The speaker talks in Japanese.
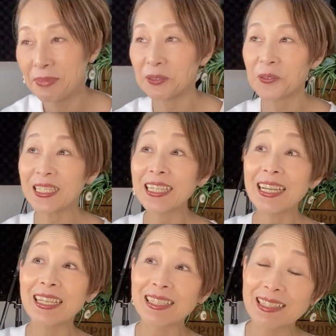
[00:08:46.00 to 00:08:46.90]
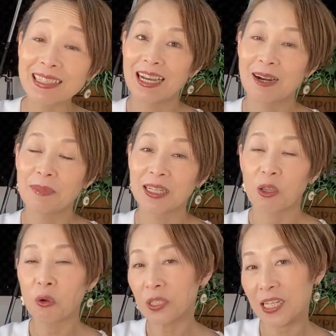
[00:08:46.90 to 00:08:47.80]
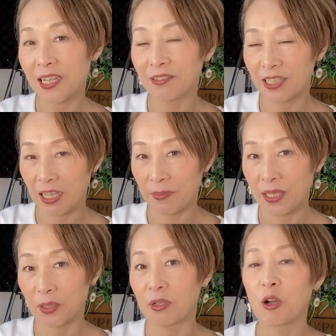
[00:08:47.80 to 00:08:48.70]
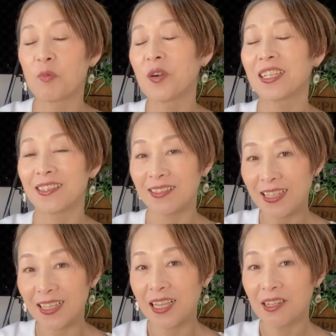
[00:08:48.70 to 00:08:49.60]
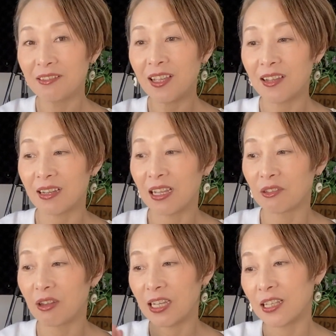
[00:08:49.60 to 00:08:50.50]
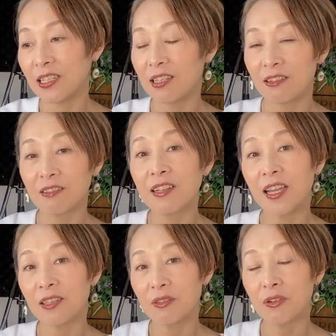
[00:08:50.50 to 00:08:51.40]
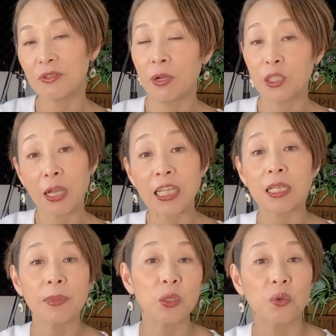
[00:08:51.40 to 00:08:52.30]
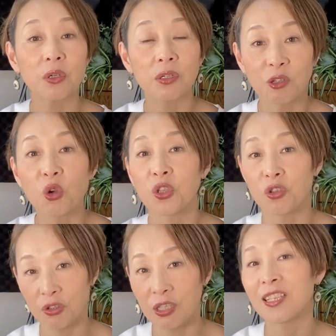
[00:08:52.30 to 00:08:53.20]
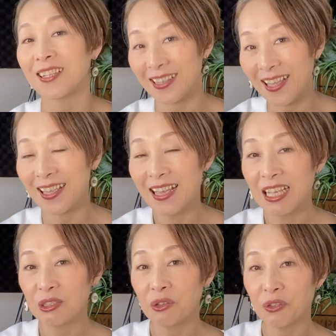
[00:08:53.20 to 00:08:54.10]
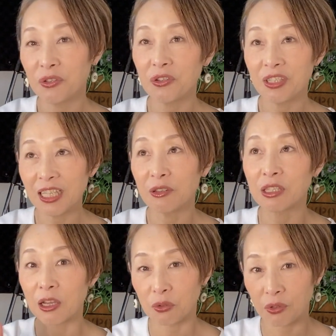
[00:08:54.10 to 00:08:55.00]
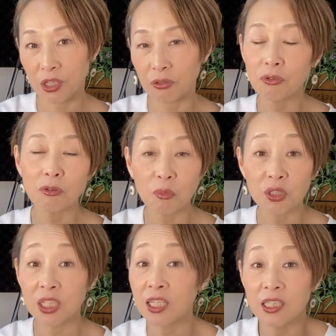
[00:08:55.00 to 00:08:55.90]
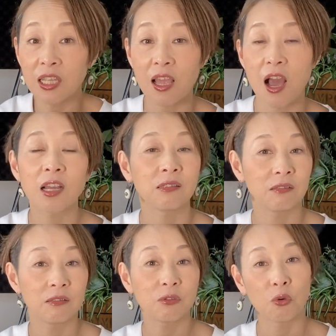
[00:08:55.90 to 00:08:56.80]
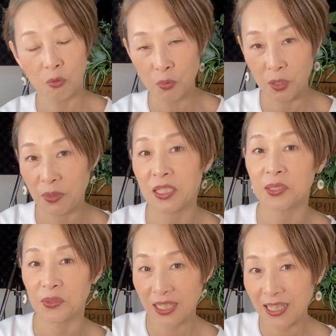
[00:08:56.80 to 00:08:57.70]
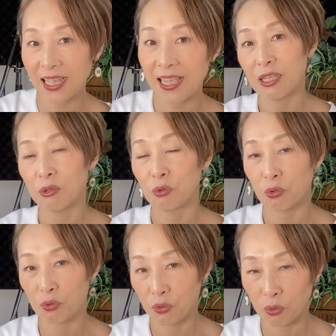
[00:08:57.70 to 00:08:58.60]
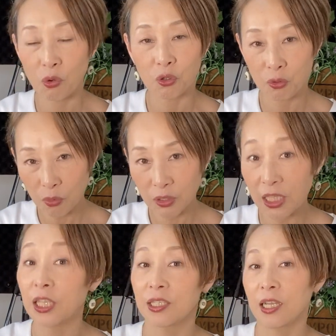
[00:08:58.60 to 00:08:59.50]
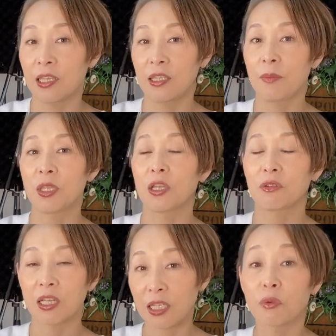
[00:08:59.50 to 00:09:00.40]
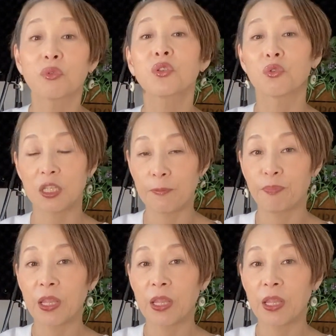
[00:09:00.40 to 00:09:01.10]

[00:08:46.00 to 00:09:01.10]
まあ、とりあえずあまりこうじゃなくちゃダメだとか思わずに、普段あの話してるくらいの割と浅めの呼吸ですかねそういう風に歌う時っていうのも全然あると思いますのでねその呼吸もぜひ使ってみてください普通に